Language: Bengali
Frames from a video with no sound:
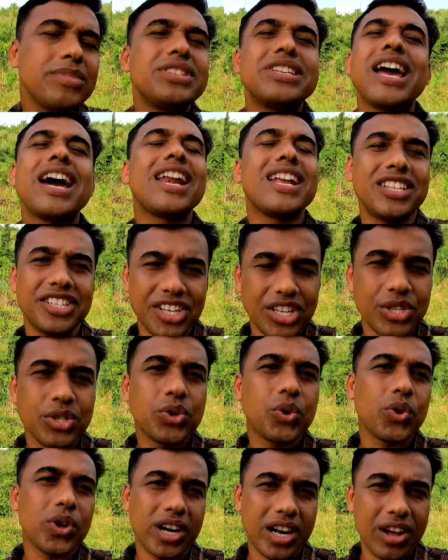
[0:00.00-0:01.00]
চেহারা চেঞ্জ
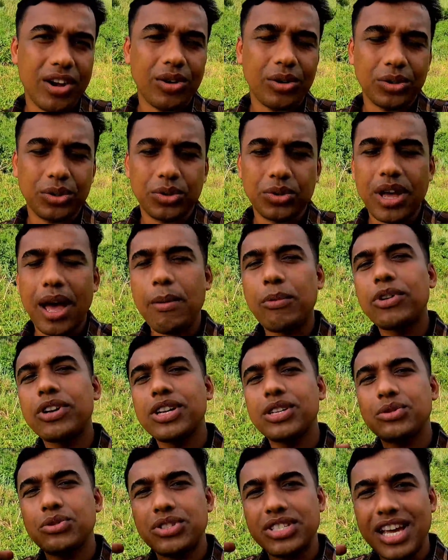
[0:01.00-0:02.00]
করে নেওয়া হতো এমন
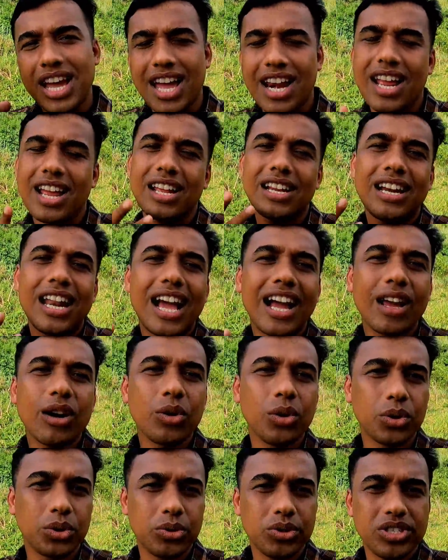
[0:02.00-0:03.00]
কিছু চেহারা লাগানো
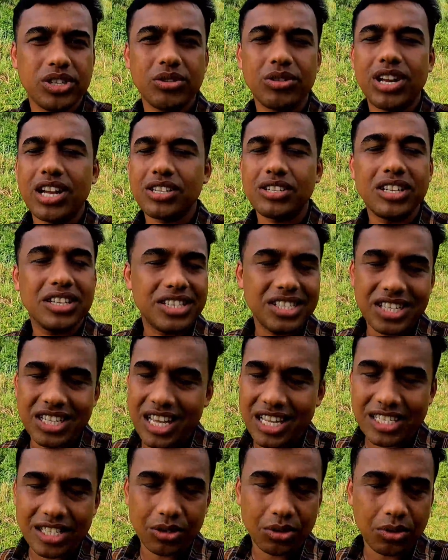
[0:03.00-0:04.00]
হতো যেগুলো আসলে
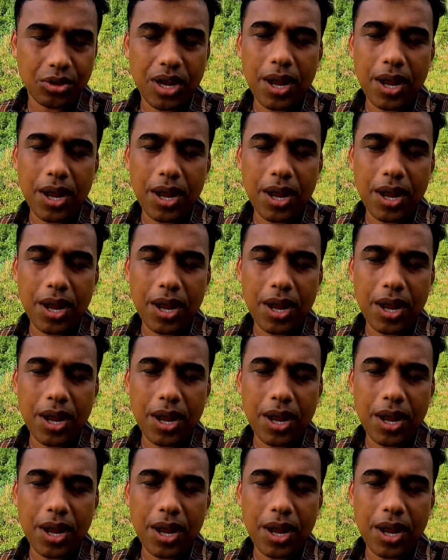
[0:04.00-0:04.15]
চিনা যেত